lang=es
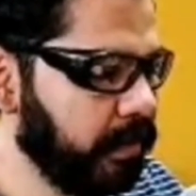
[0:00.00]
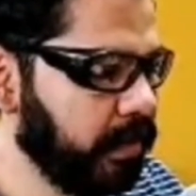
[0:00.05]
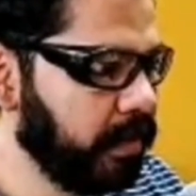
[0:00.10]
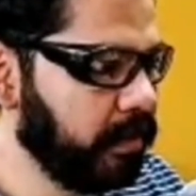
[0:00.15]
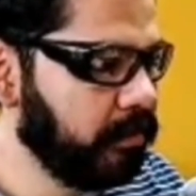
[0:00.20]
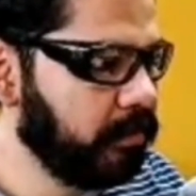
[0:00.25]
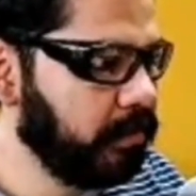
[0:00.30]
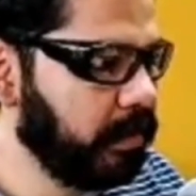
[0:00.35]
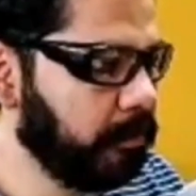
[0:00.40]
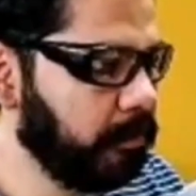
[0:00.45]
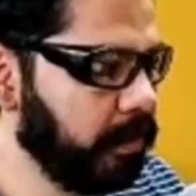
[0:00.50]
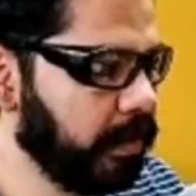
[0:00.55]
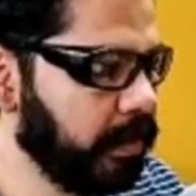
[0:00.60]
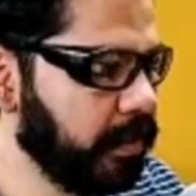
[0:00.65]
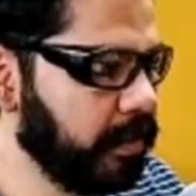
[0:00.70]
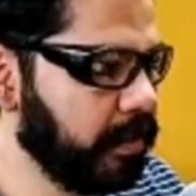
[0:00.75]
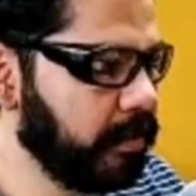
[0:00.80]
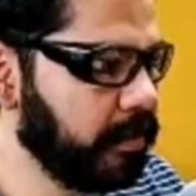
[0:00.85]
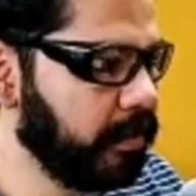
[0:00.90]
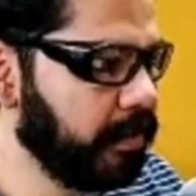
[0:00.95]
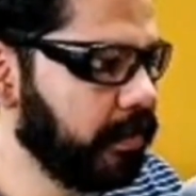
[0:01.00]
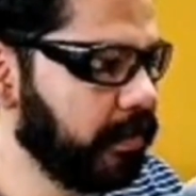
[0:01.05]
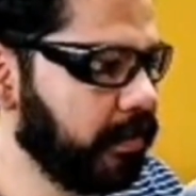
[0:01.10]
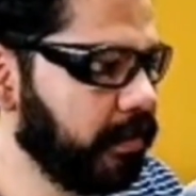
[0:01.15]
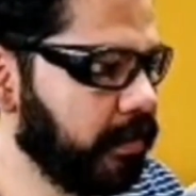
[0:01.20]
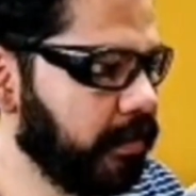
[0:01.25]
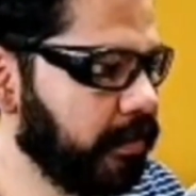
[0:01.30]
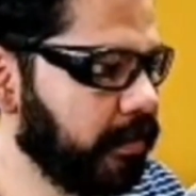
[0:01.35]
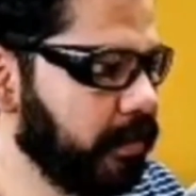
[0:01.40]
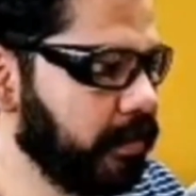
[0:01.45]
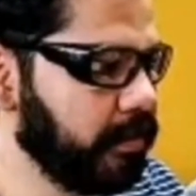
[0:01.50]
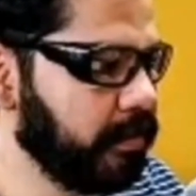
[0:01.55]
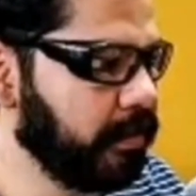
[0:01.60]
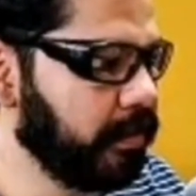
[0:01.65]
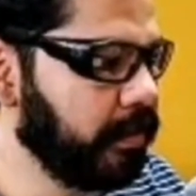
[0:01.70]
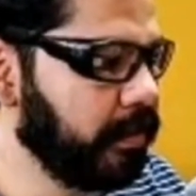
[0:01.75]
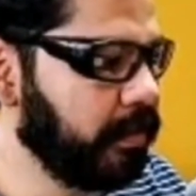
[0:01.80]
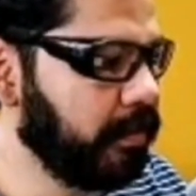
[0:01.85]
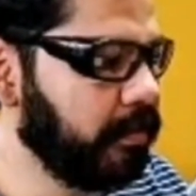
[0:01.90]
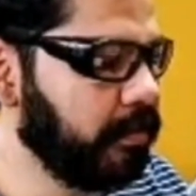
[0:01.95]
es una pequeña serie de tres
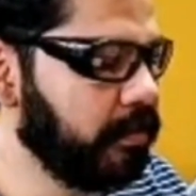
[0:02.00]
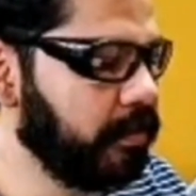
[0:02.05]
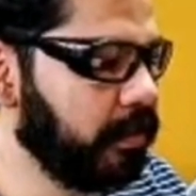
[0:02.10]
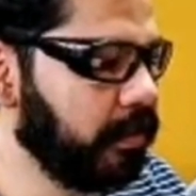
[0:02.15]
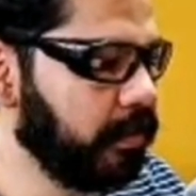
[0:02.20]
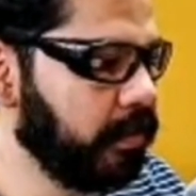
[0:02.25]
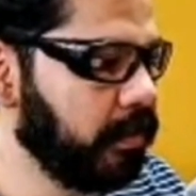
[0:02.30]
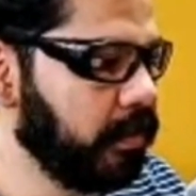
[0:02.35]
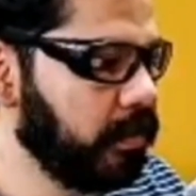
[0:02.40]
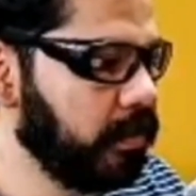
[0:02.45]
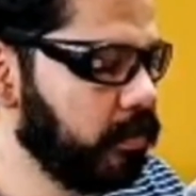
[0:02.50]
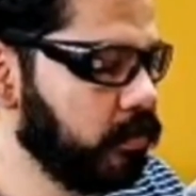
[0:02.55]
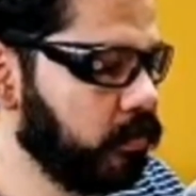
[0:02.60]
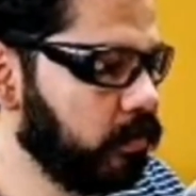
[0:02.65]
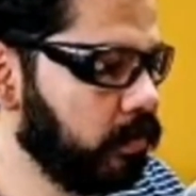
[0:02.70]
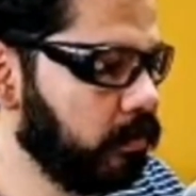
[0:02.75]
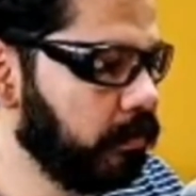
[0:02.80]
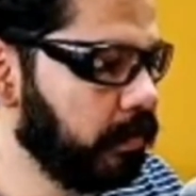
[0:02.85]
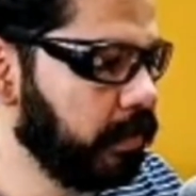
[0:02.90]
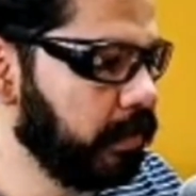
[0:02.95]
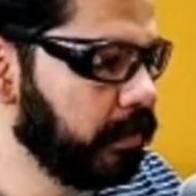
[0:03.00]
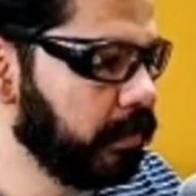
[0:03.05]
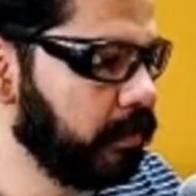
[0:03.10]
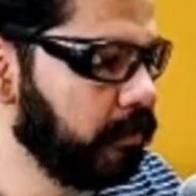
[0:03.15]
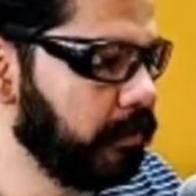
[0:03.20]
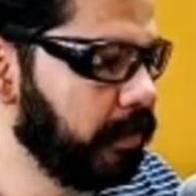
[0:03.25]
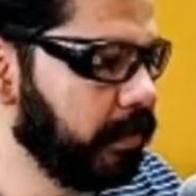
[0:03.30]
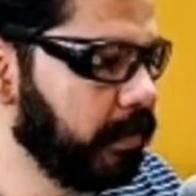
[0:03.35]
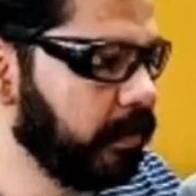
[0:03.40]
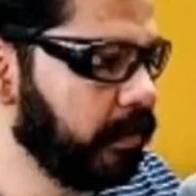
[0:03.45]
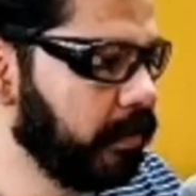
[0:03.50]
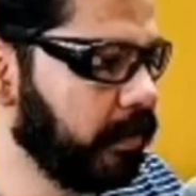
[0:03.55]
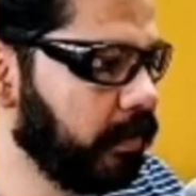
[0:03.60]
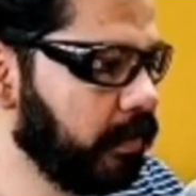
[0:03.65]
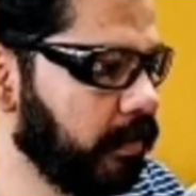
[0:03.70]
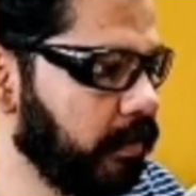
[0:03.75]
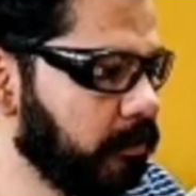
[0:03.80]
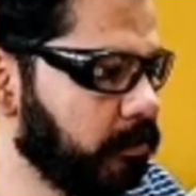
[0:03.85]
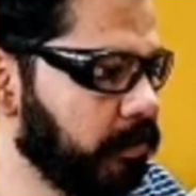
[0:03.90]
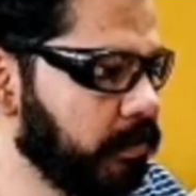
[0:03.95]
que hice sobre el tema
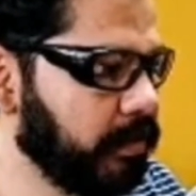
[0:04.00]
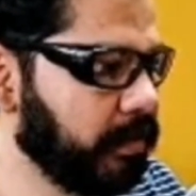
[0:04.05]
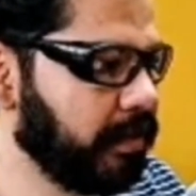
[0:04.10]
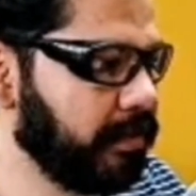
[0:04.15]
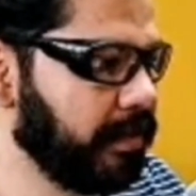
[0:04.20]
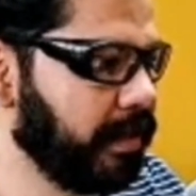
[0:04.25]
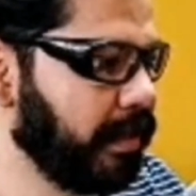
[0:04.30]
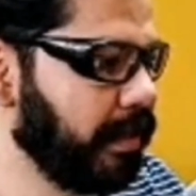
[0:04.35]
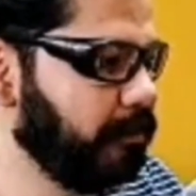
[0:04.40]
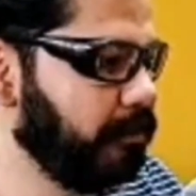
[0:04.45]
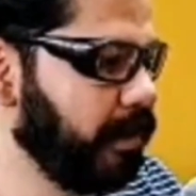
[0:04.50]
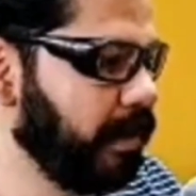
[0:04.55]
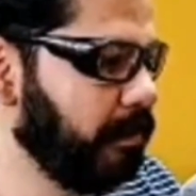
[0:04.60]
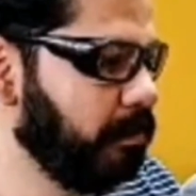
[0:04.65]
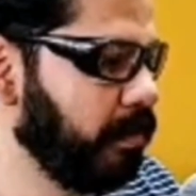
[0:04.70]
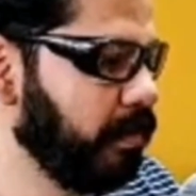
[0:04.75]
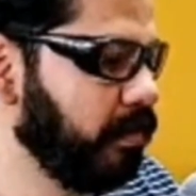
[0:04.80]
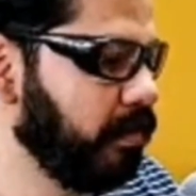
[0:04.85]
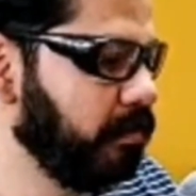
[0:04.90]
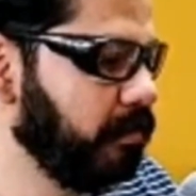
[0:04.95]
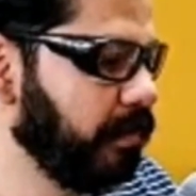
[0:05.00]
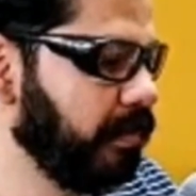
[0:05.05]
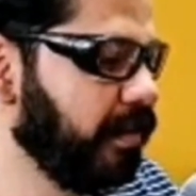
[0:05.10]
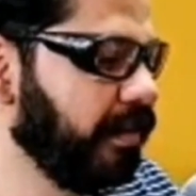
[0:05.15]
de pues que se acabó la pandemia.